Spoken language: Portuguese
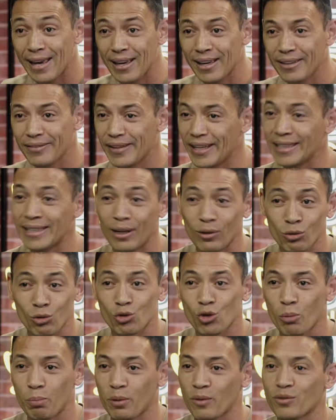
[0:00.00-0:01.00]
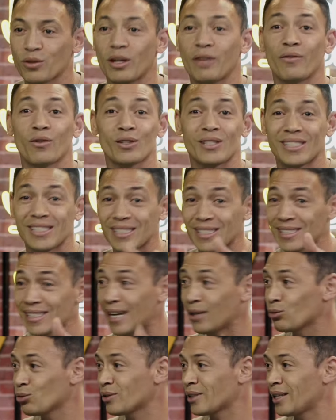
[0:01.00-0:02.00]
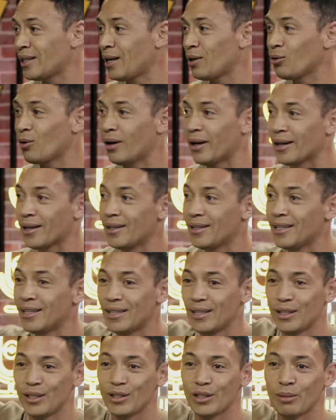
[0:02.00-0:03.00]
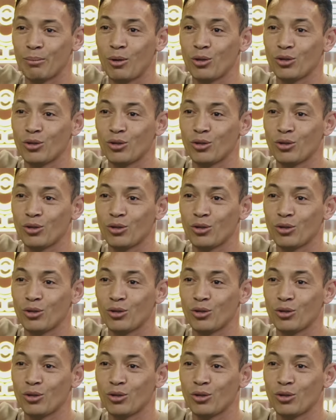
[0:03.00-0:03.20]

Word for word: falei, não, não sou profissional. Ele falou assim, sai do treino agora chamou o